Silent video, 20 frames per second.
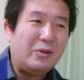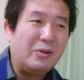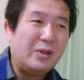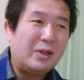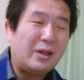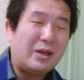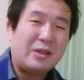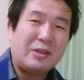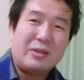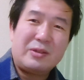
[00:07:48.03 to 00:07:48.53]

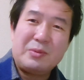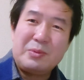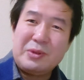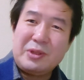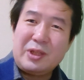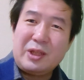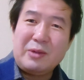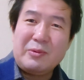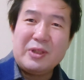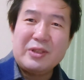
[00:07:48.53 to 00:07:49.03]
どっから
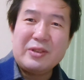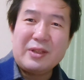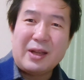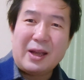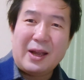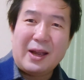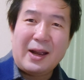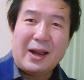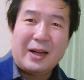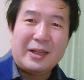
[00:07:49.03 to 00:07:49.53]
潰してきます
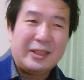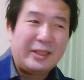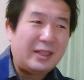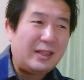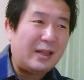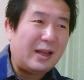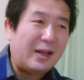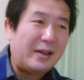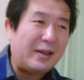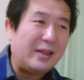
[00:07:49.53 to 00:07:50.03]
か、兄
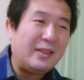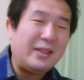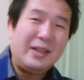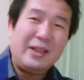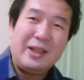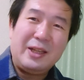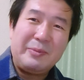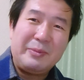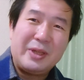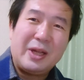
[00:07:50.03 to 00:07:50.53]
貴、姉
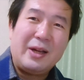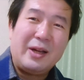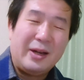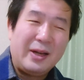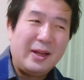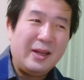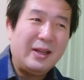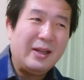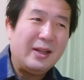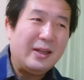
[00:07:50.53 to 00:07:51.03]
貴、みたい
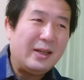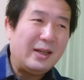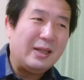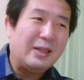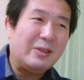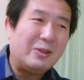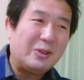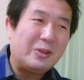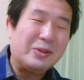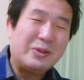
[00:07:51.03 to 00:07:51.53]
なね。
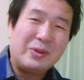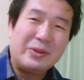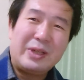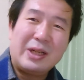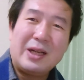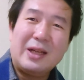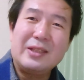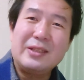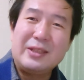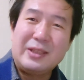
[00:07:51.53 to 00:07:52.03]
あの、そ
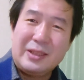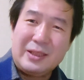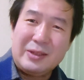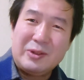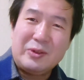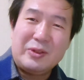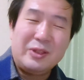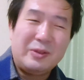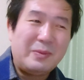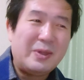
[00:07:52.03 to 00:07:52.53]
んな感
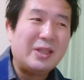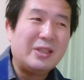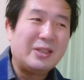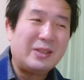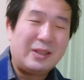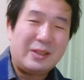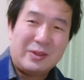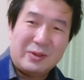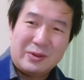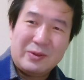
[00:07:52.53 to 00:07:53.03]
じの
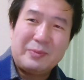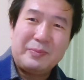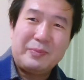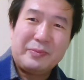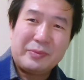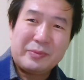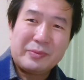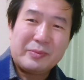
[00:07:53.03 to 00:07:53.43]
イメージです。